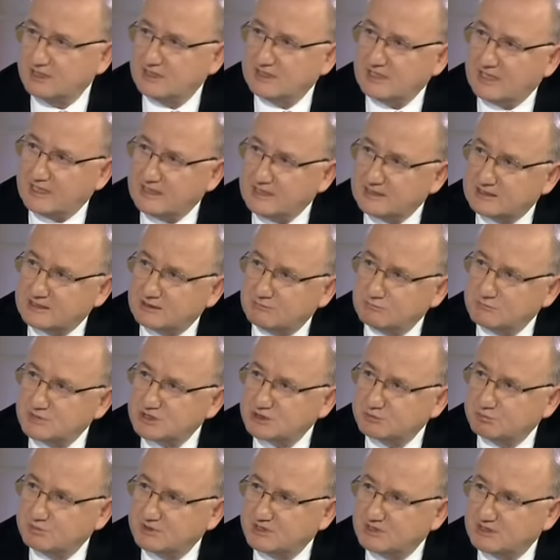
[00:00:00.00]
iyi
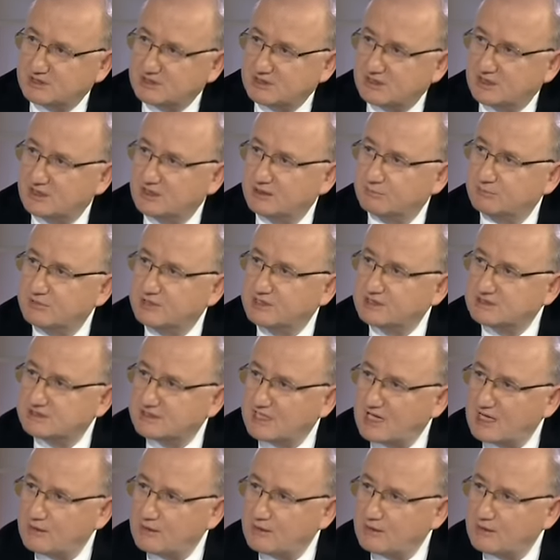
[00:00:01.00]
eğitilmiş bir e, bilgisayar